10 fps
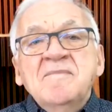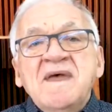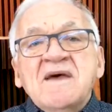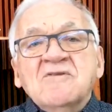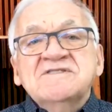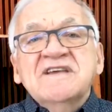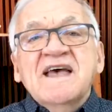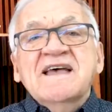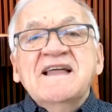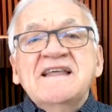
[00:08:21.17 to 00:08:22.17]
mais on
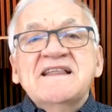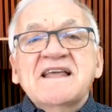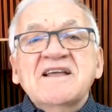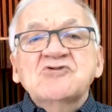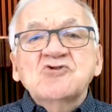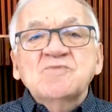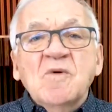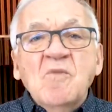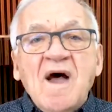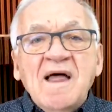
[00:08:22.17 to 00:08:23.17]
dirait qu'elle est écrite juste
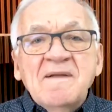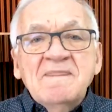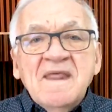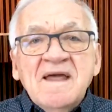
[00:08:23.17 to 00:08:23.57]
pour moi.